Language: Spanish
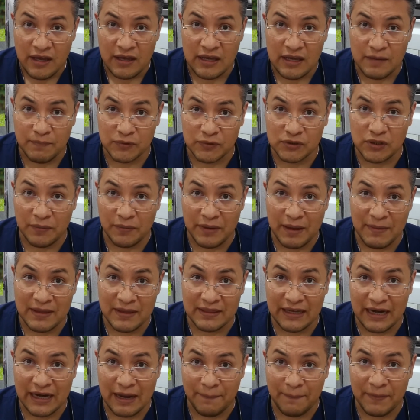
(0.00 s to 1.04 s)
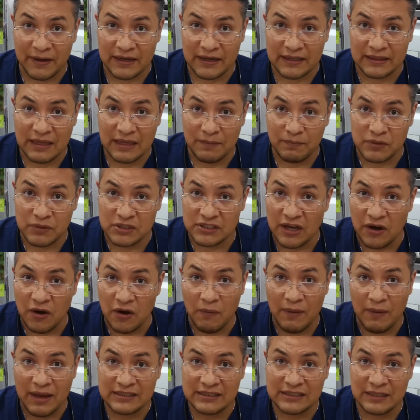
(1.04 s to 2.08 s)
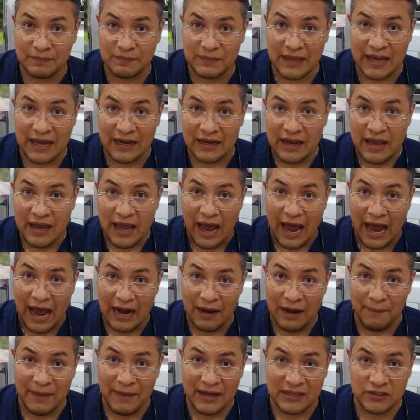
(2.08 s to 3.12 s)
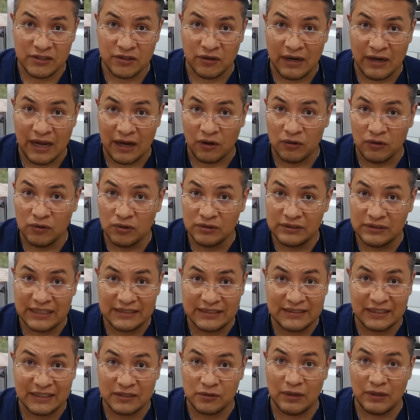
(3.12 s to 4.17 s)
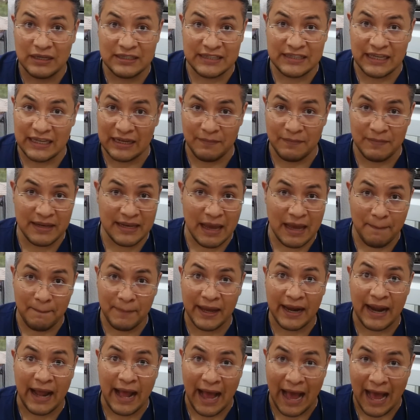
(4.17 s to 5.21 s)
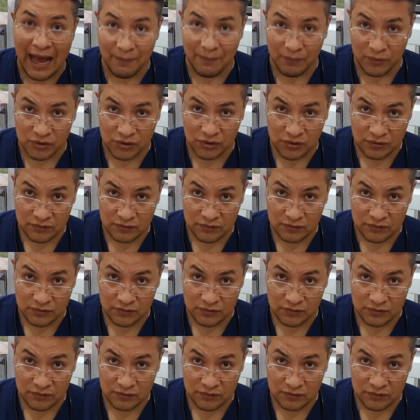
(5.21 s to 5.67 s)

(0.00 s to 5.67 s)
y pues obviamente la perrita pues ya no va a aceptar al macho, la conducta sexual se elimina para ambos.